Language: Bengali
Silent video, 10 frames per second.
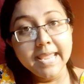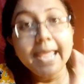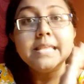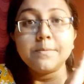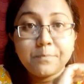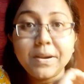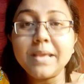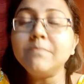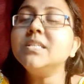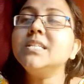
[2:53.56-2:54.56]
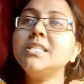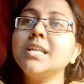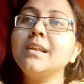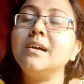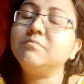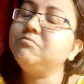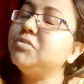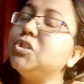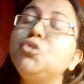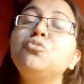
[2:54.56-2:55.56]
এই যে প্রেম জিনিসটা না
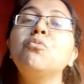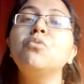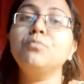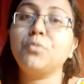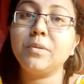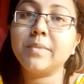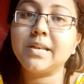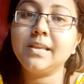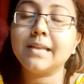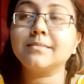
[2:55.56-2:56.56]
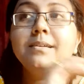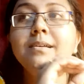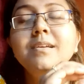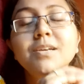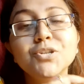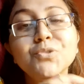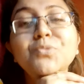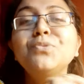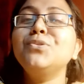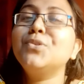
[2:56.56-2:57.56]
ভীষণ পরিমাণে একটা
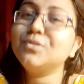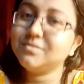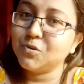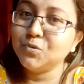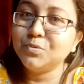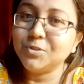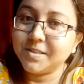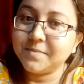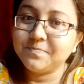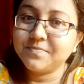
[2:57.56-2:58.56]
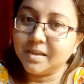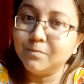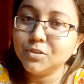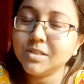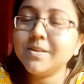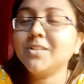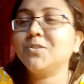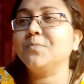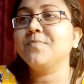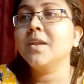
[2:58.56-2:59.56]
সুন্দর অনুভূতি বুঝতে পেরেছ
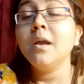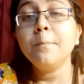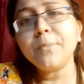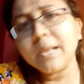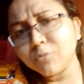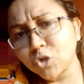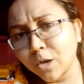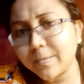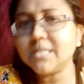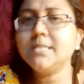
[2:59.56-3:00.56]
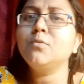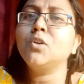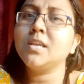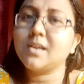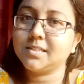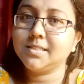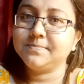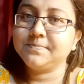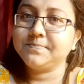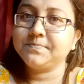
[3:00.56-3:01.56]
প্রেম সবার জীবনেই আসে
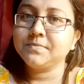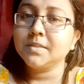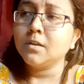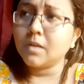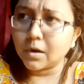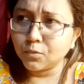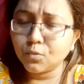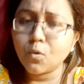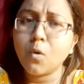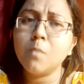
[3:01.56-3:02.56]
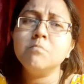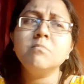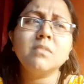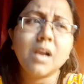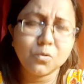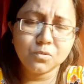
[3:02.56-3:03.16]
কারুর কম কারুর